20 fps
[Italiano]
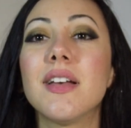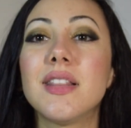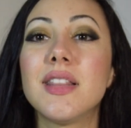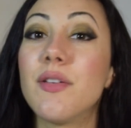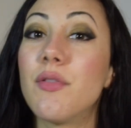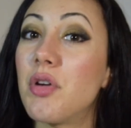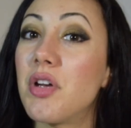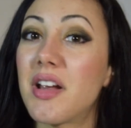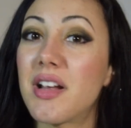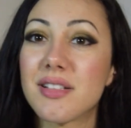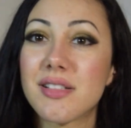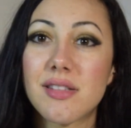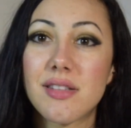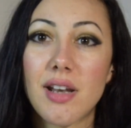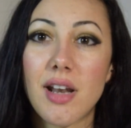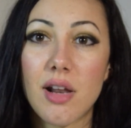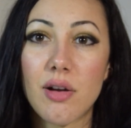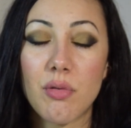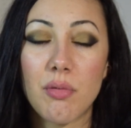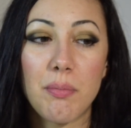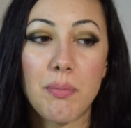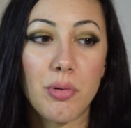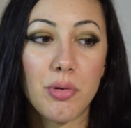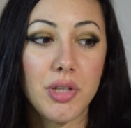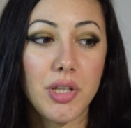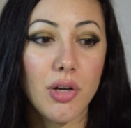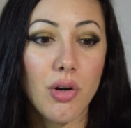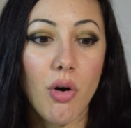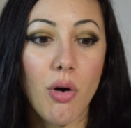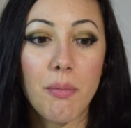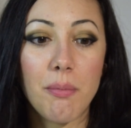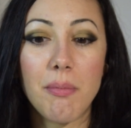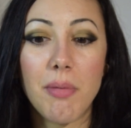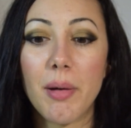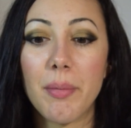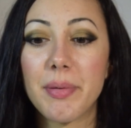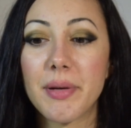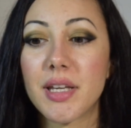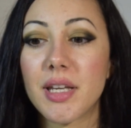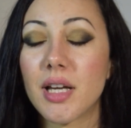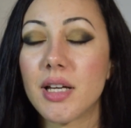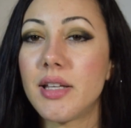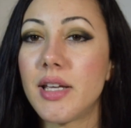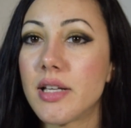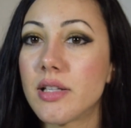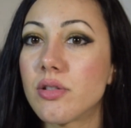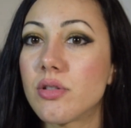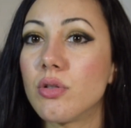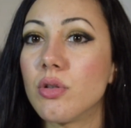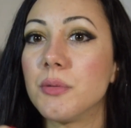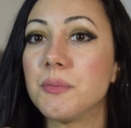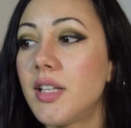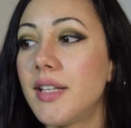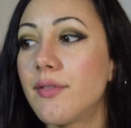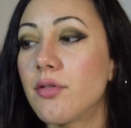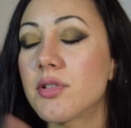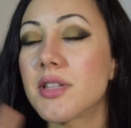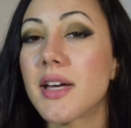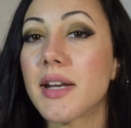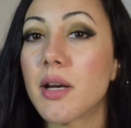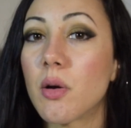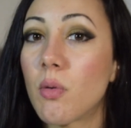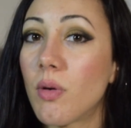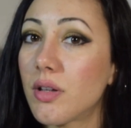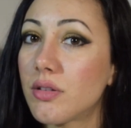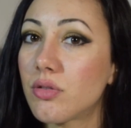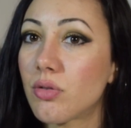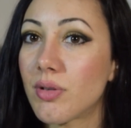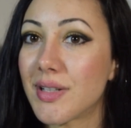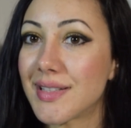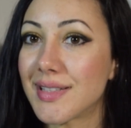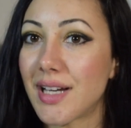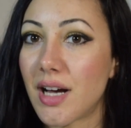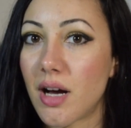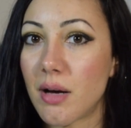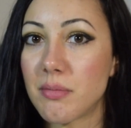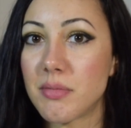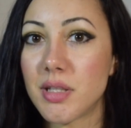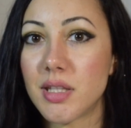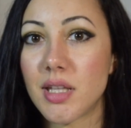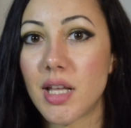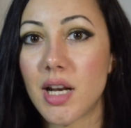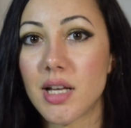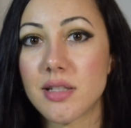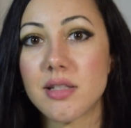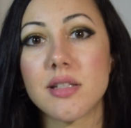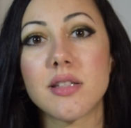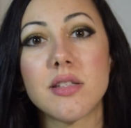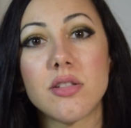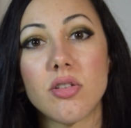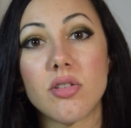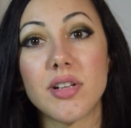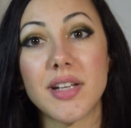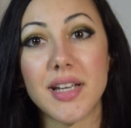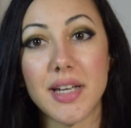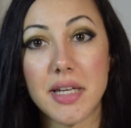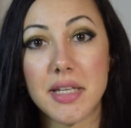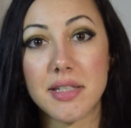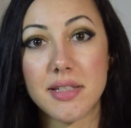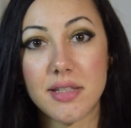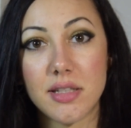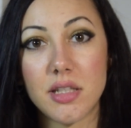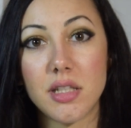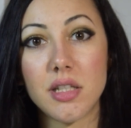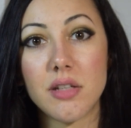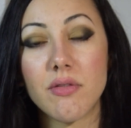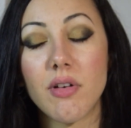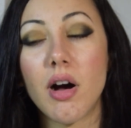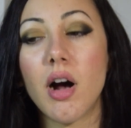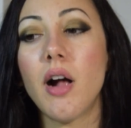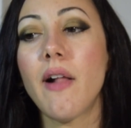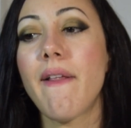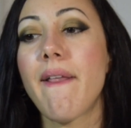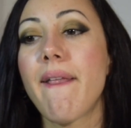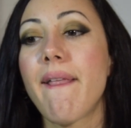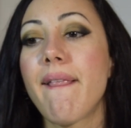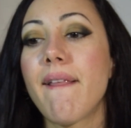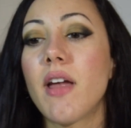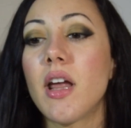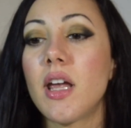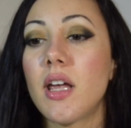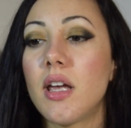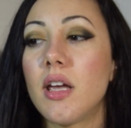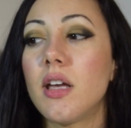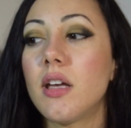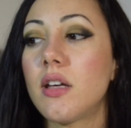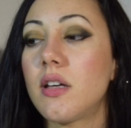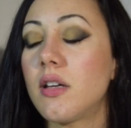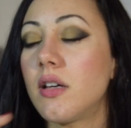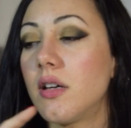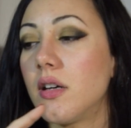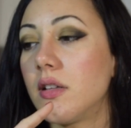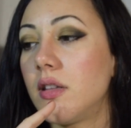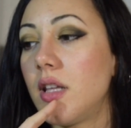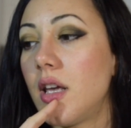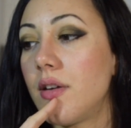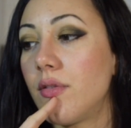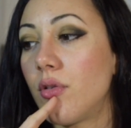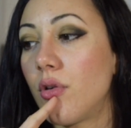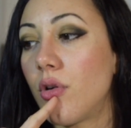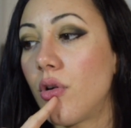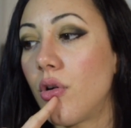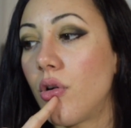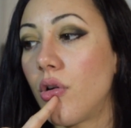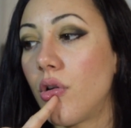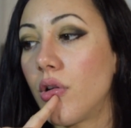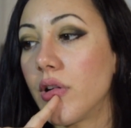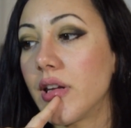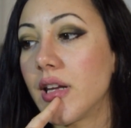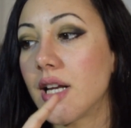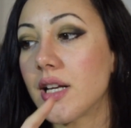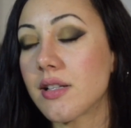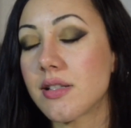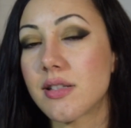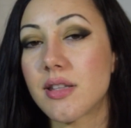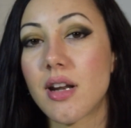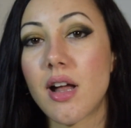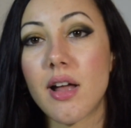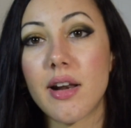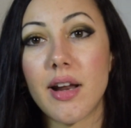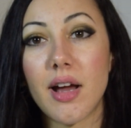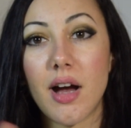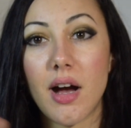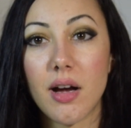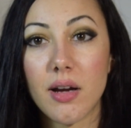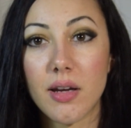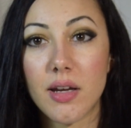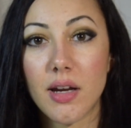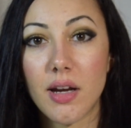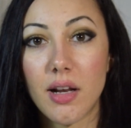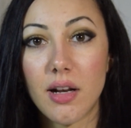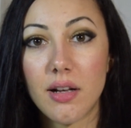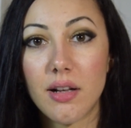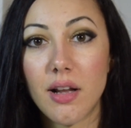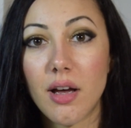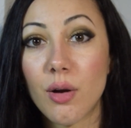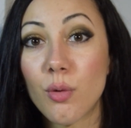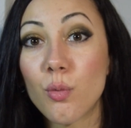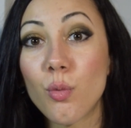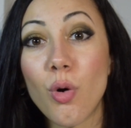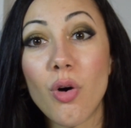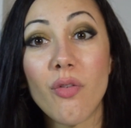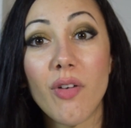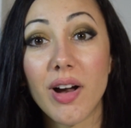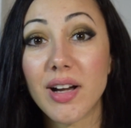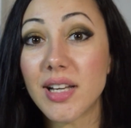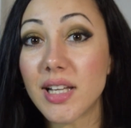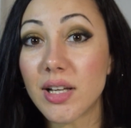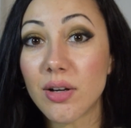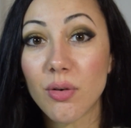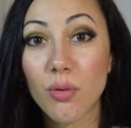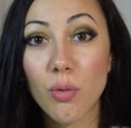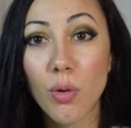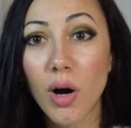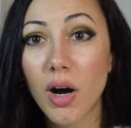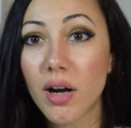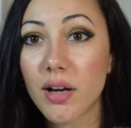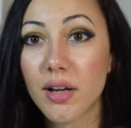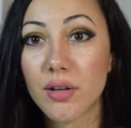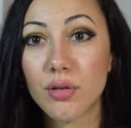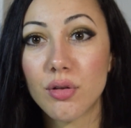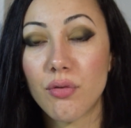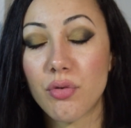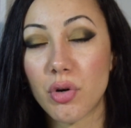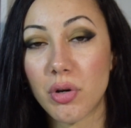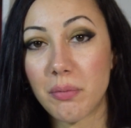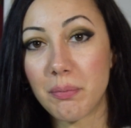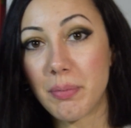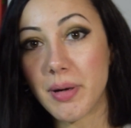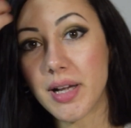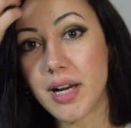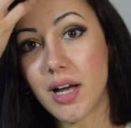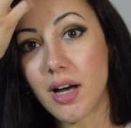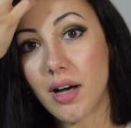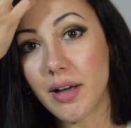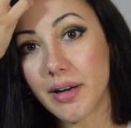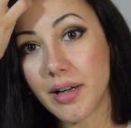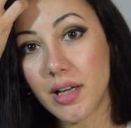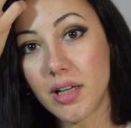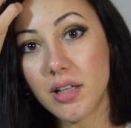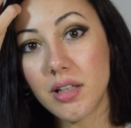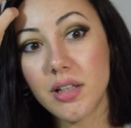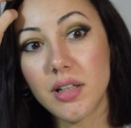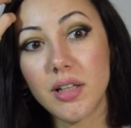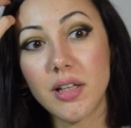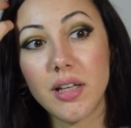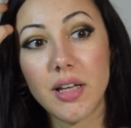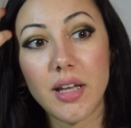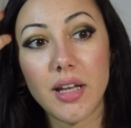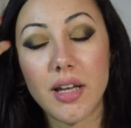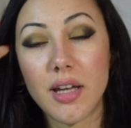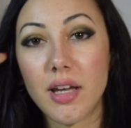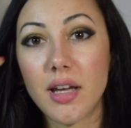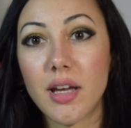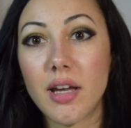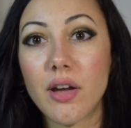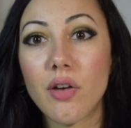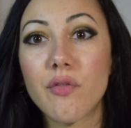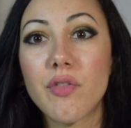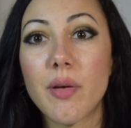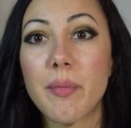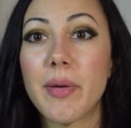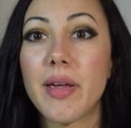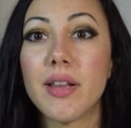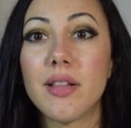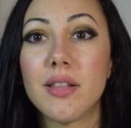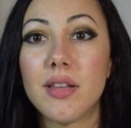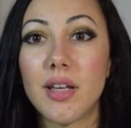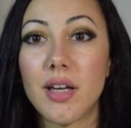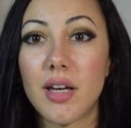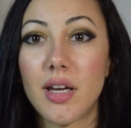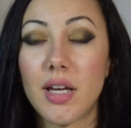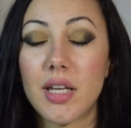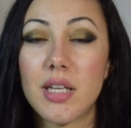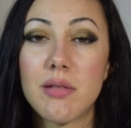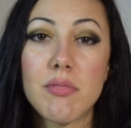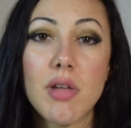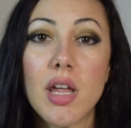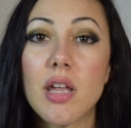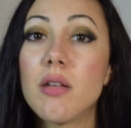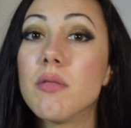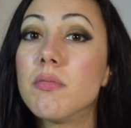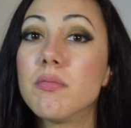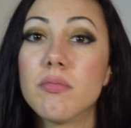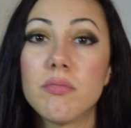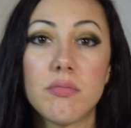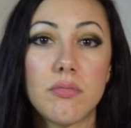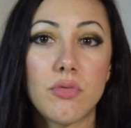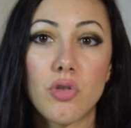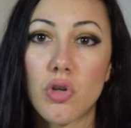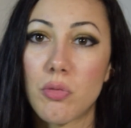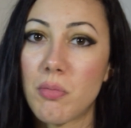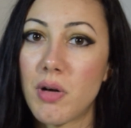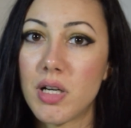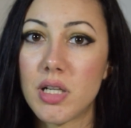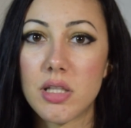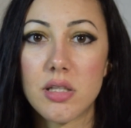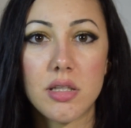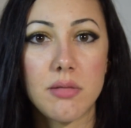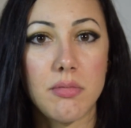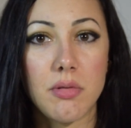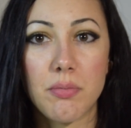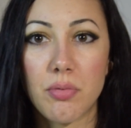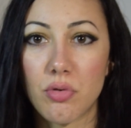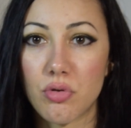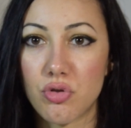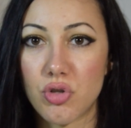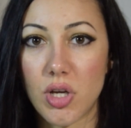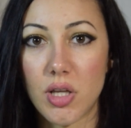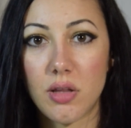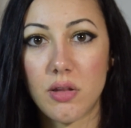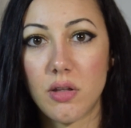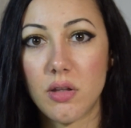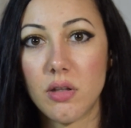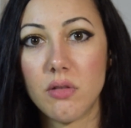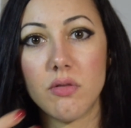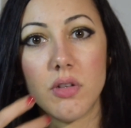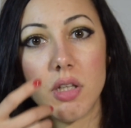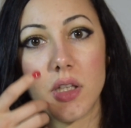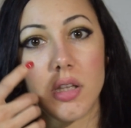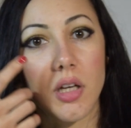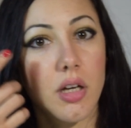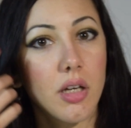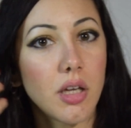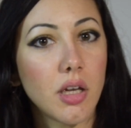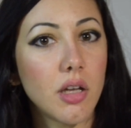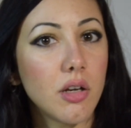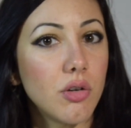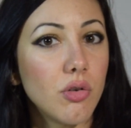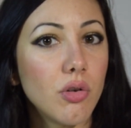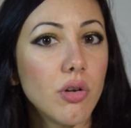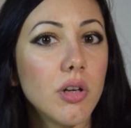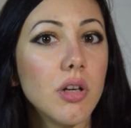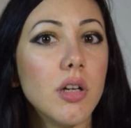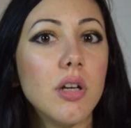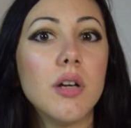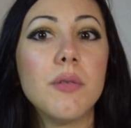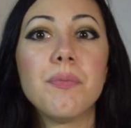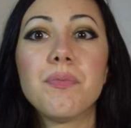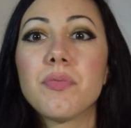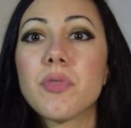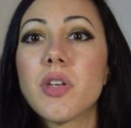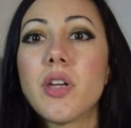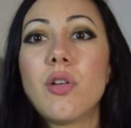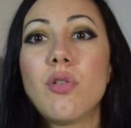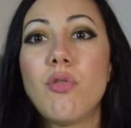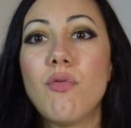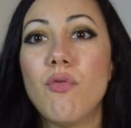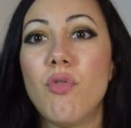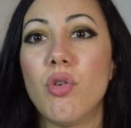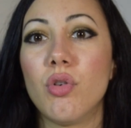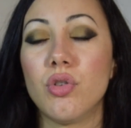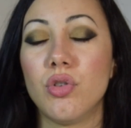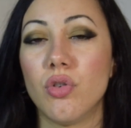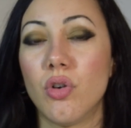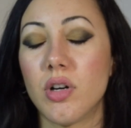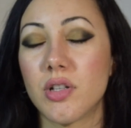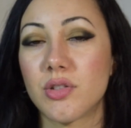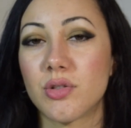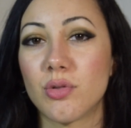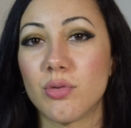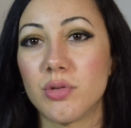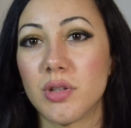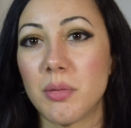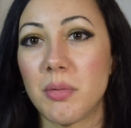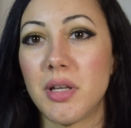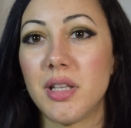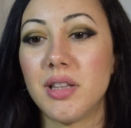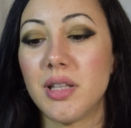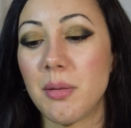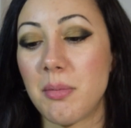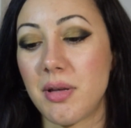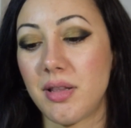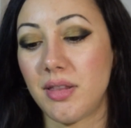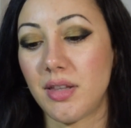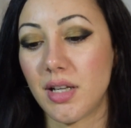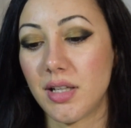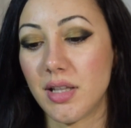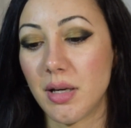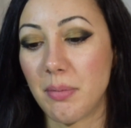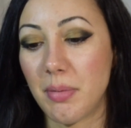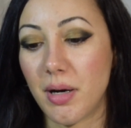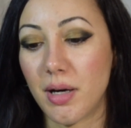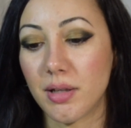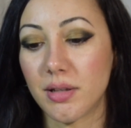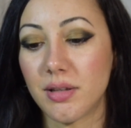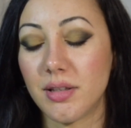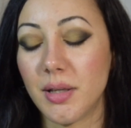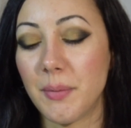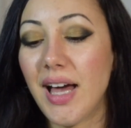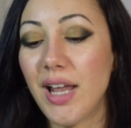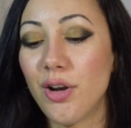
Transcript: devo incastrare un po' di roba perché adesso devo dare quattro esami nella sessione estiva e eh, devo incastrare anche la nuova lingua che dovrò imparare e ovviamente i miei normalissimi progetti di vita che non che non voglio assolutamente mettere da parte.